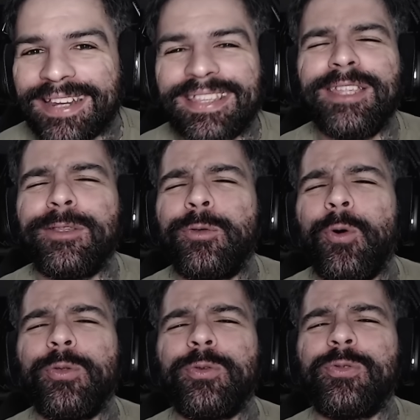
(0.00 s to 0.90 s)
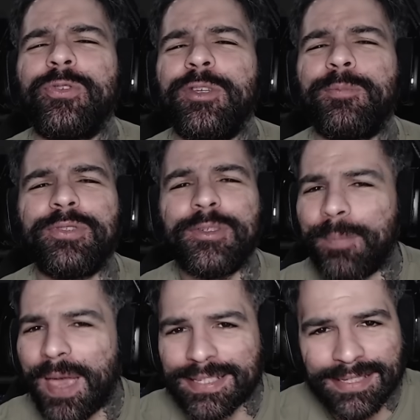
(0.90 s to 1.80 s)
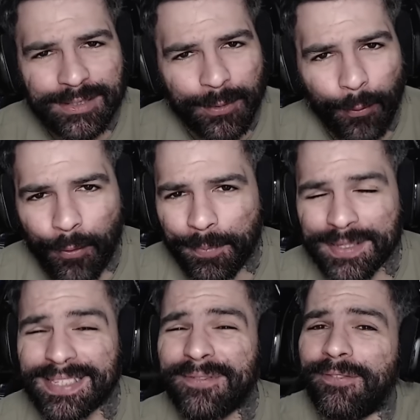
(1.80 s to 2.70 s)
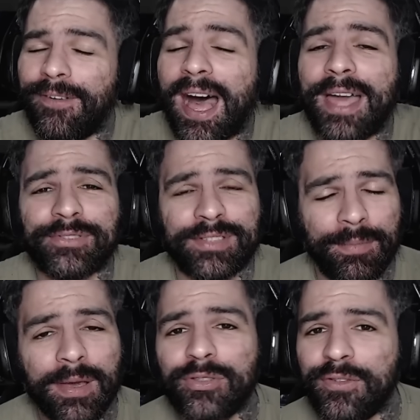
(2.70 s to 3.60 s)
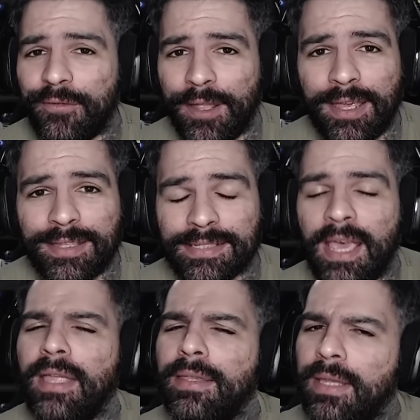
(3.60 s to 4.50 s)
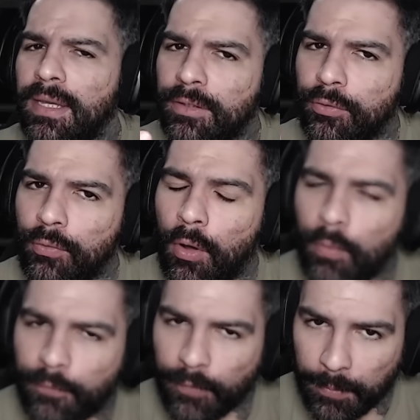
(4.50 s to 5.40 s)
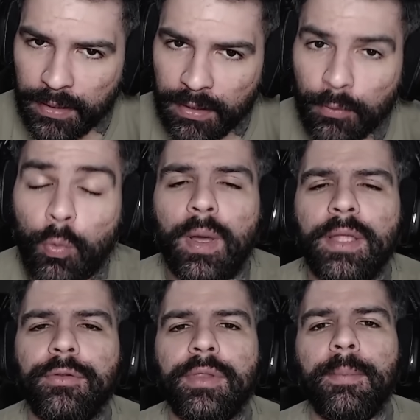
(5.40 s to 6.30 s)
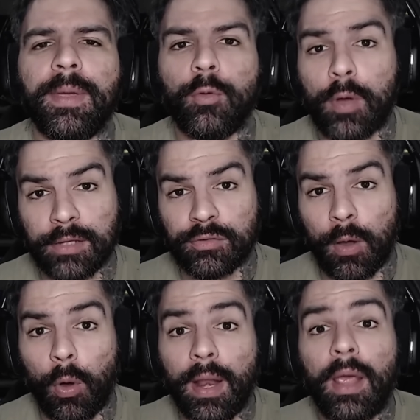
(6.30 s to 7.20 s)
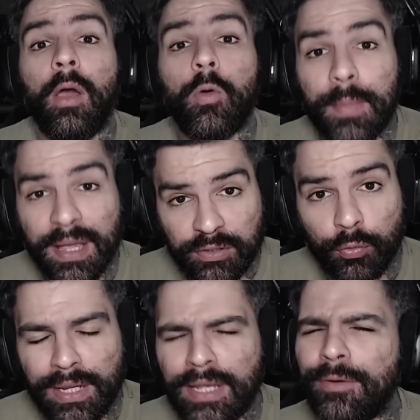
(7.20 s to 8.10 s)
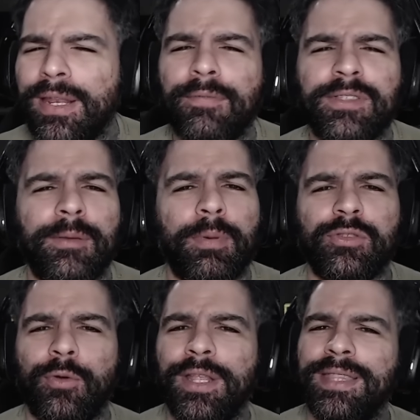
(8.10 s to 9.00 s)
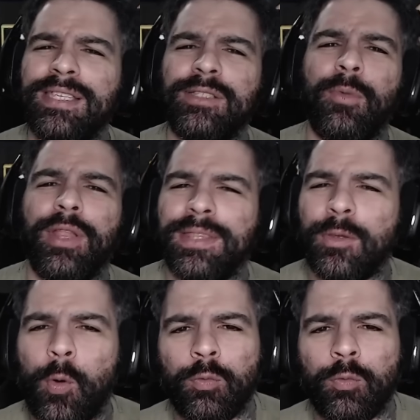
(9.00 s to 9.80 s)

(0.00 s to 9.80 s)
tem todos os tipos de peças de roupas em vários tamanhos diferentes tanto o feminino quanto também, no caso agora, o masculino. E lá você pode escolher desde moletom,